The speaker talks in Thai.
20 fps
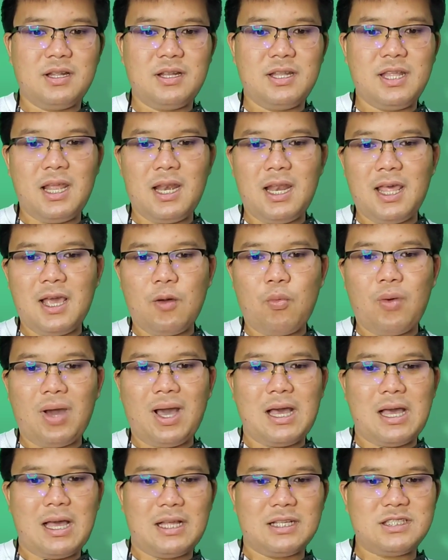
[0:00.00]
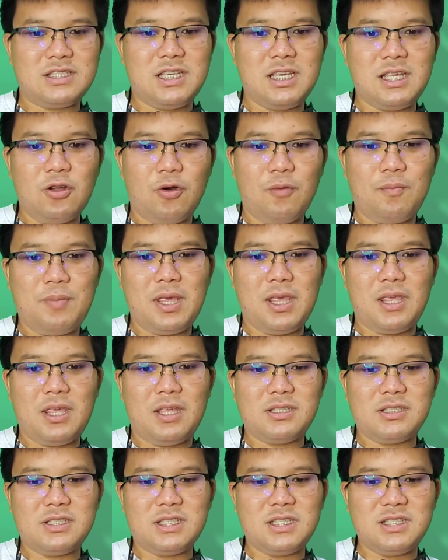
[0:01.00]
ที่เรียกว่าชิโนบิ
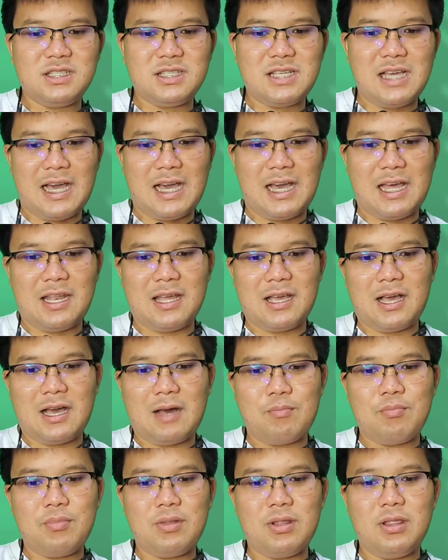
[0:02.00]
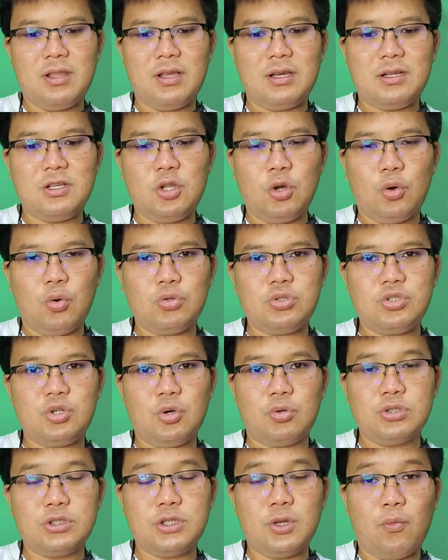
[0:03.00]
ชินจานะครับหรือโดโจ
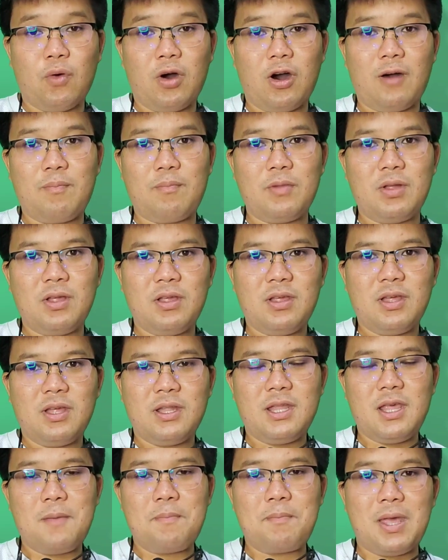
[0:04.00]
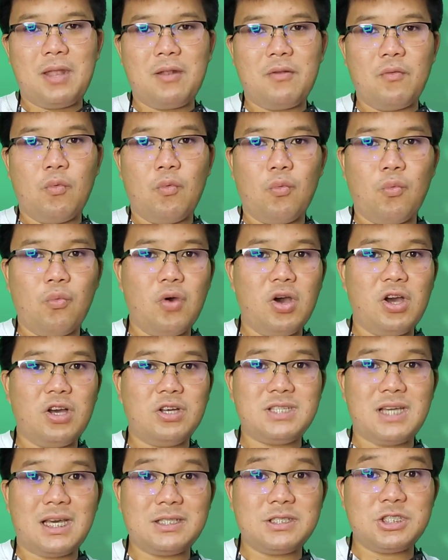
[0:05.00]
สวอปที่เป็นเวอ
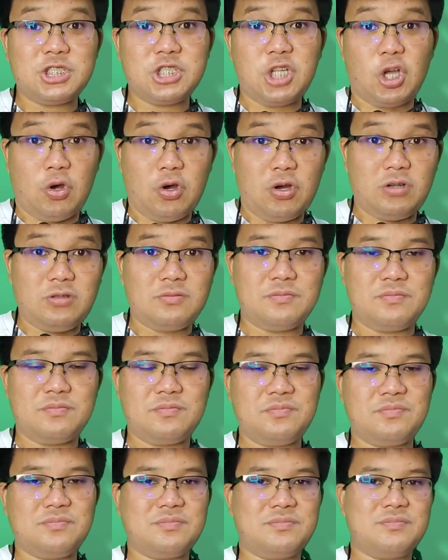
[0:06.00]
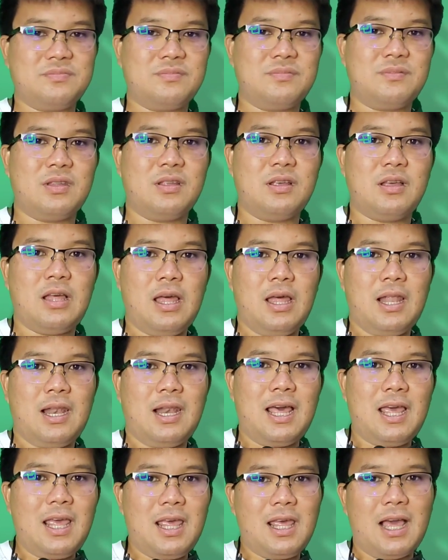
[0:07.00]
ร์ชั่นสอง
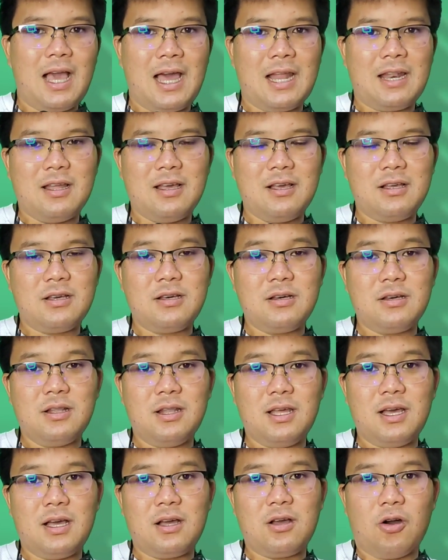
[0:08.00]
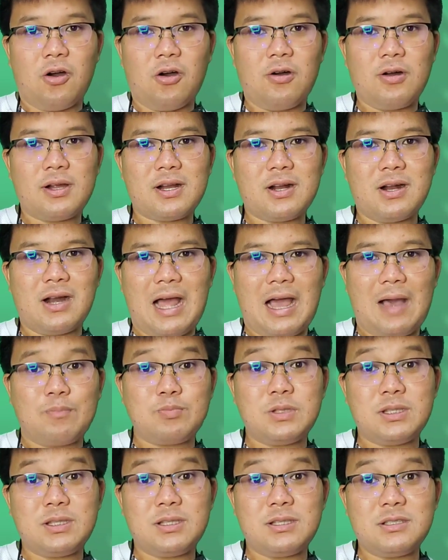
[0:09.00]
และอีกอันหนึ่งคือเรื่องของกราฟ
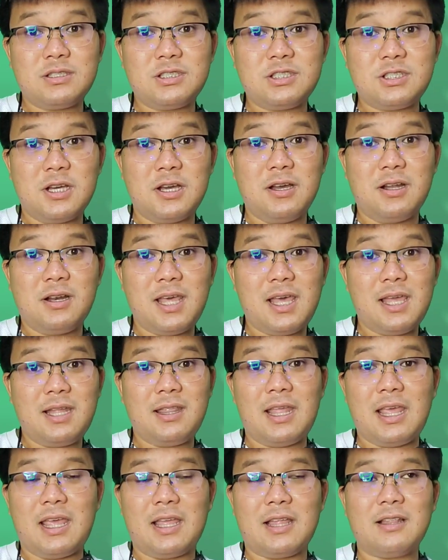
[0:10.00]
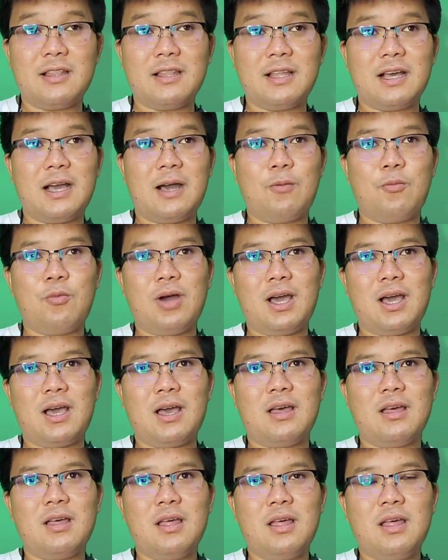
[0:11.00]
เชิงเทคนิคนะครับว่า
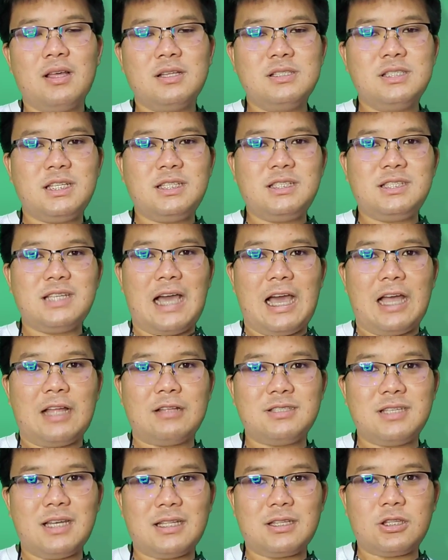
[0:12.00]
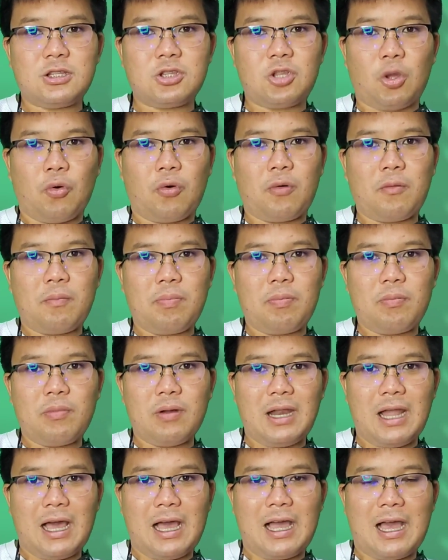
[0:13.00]
ชินจาจะตก
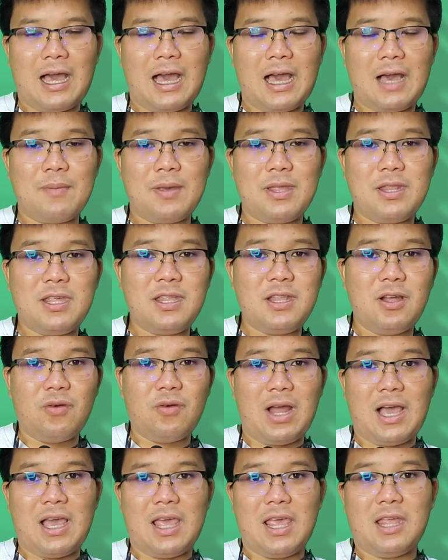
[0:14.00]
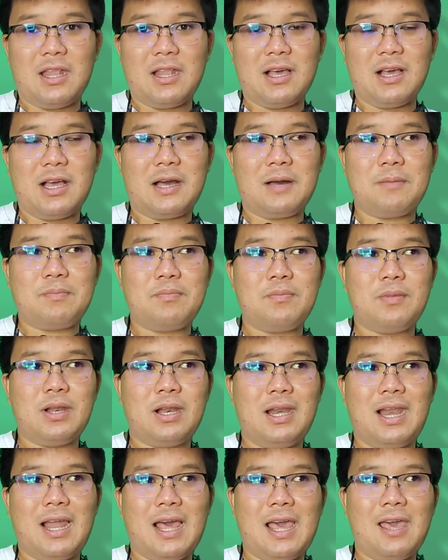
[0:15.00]
ราคาไปที่ไหร่นะครับ
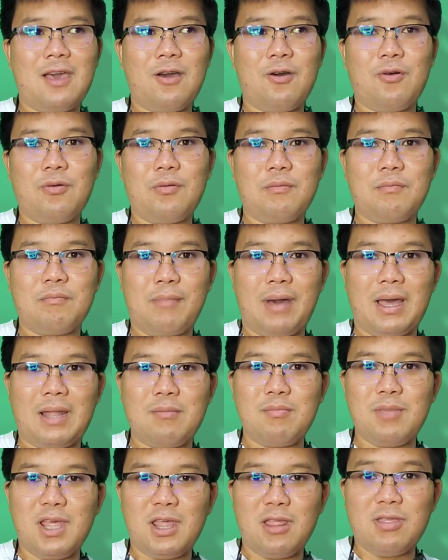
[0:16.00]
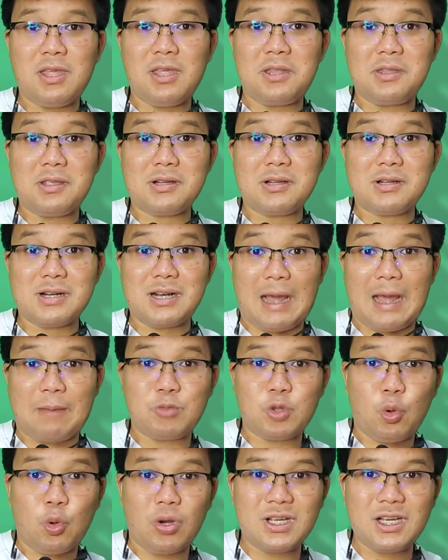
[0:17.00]
แล้วมันมีสิทธิ์กลับ
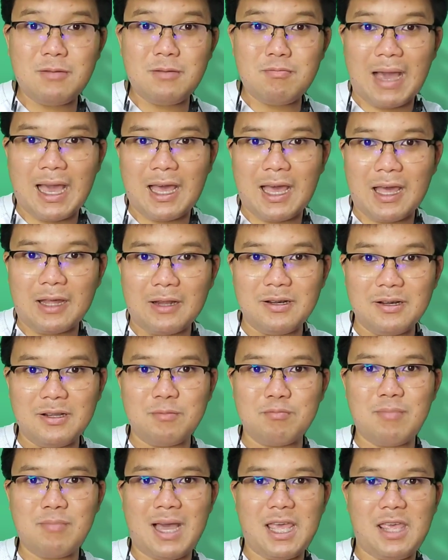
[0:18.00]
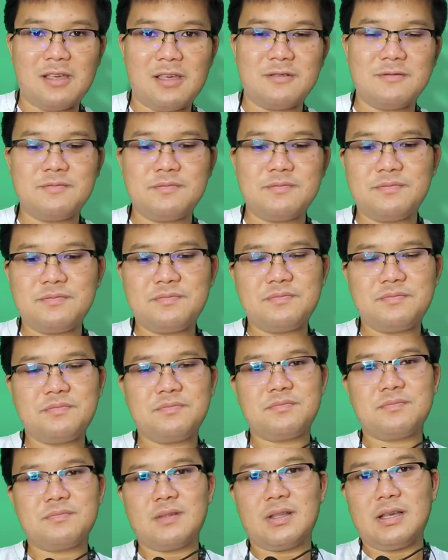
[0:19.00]
ตัวขึ้นมาหรือไม่
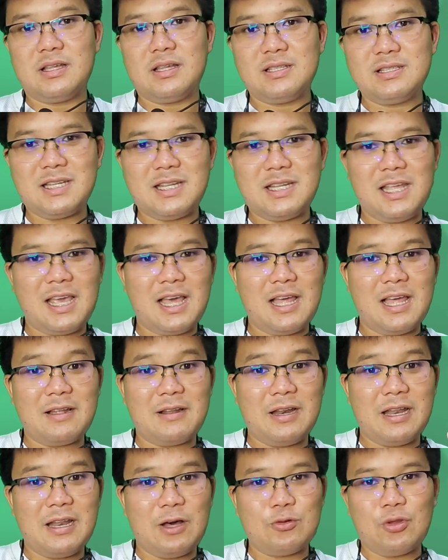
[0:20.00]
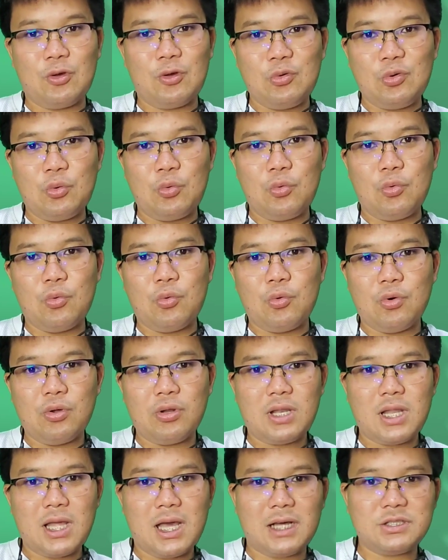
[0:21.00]
ทีนี้เราต้องดู
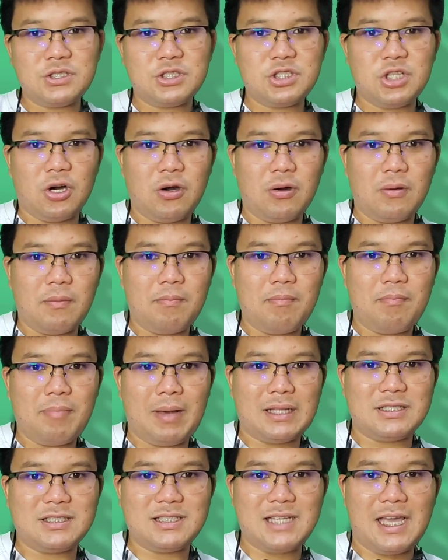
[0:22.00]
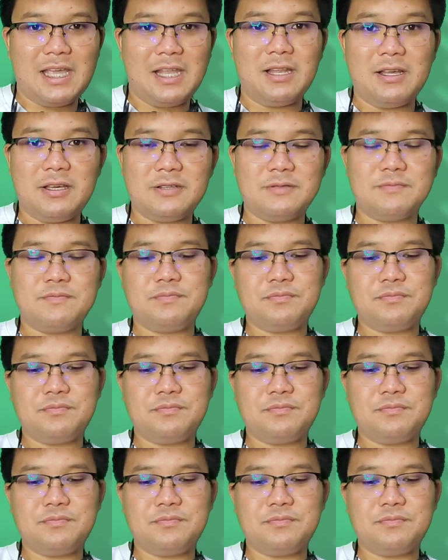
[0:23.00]
ทั้งสองปัจจัยเลย